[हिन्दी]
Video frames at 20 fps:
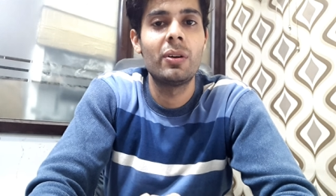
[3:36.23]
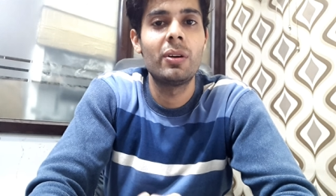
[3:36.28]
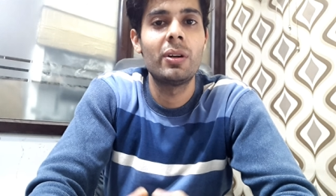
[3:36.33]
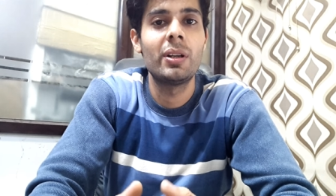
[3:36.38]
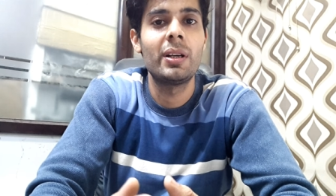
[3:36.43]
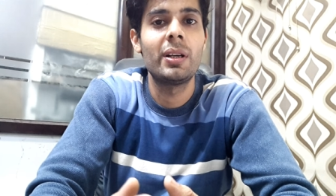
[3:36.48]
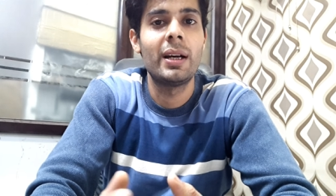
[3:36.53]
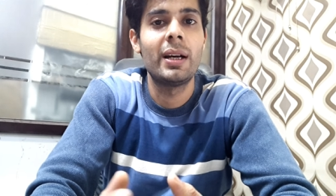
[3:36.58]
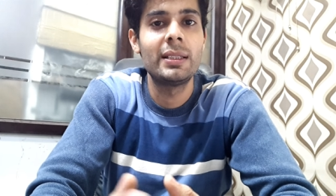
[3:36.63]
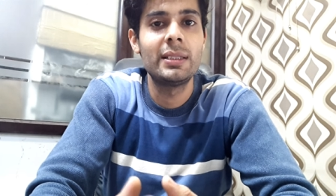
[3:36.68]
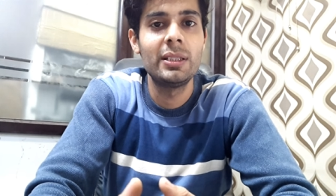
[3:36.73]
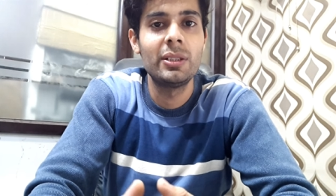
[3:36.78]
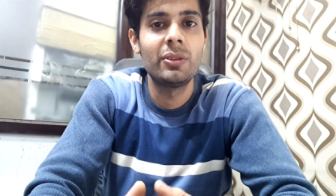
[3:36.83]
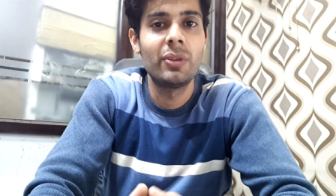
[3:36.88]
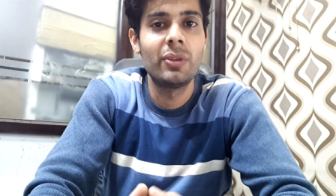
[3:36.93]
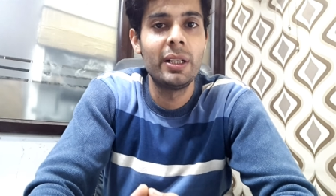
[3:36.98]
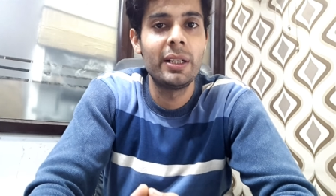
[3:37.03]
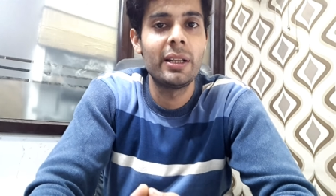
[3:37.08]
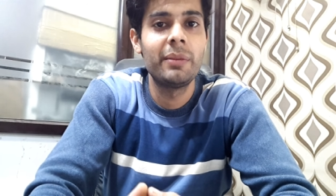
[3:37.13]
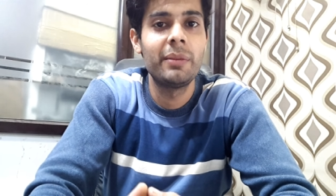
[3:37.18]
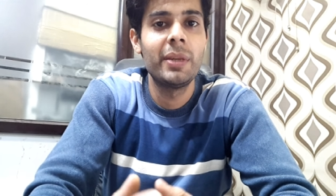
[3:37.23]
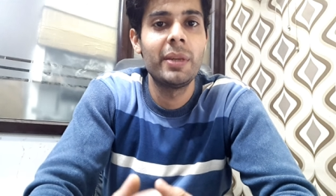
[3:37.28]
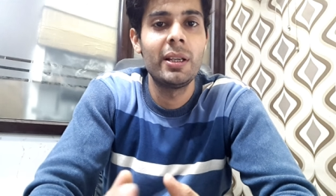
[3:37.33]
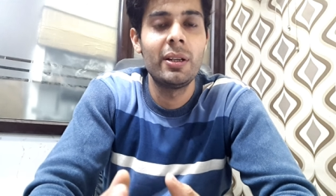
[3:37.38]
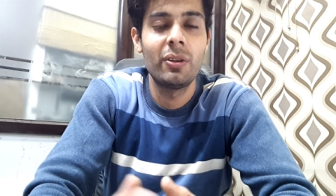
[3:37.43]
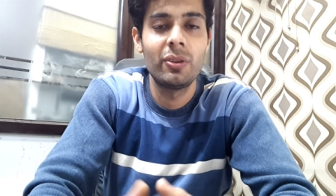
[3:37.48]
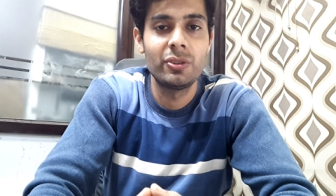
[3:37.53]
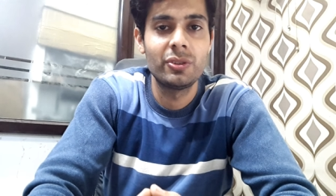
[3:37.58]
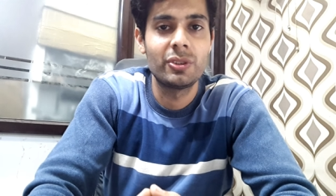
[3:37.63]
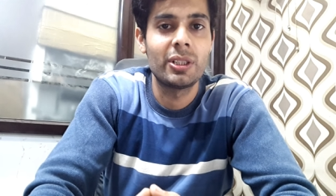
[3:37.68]
और अच्छी क्वालिटी
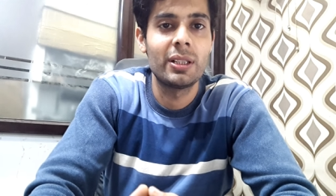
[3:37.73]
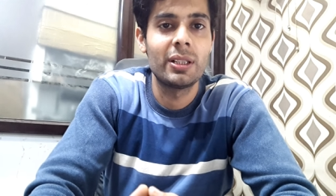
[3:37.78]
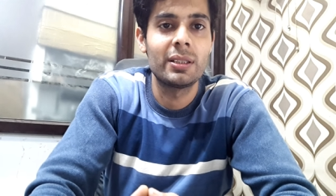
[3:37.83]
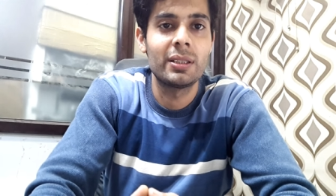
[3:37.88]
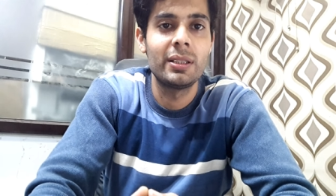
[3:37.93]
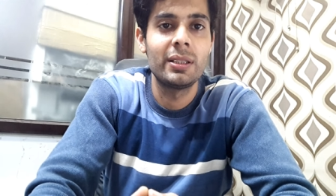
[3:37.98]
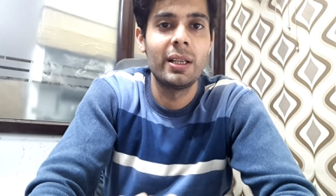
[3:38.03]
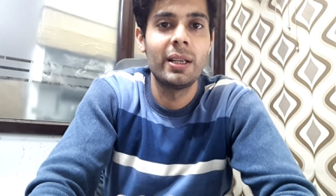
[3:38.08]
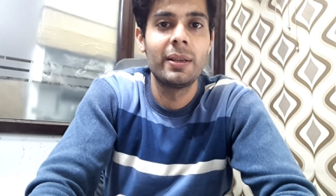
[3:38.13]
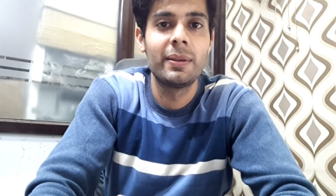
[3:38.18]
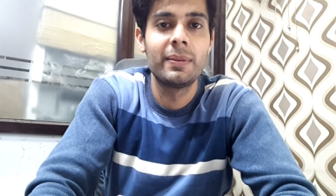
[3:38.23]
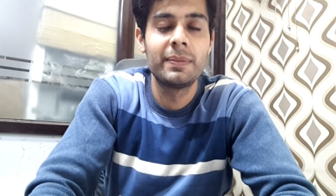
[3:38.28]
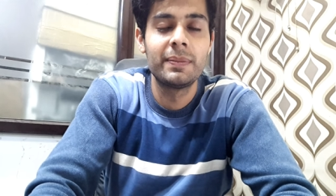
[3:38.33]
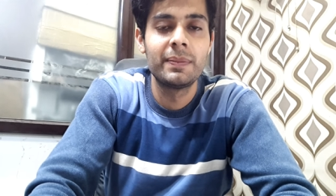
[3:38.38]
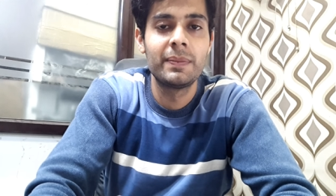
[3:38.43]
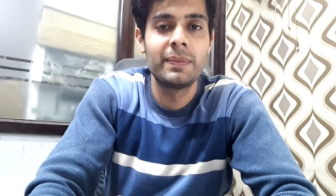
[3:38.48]
में लॉन्च करती है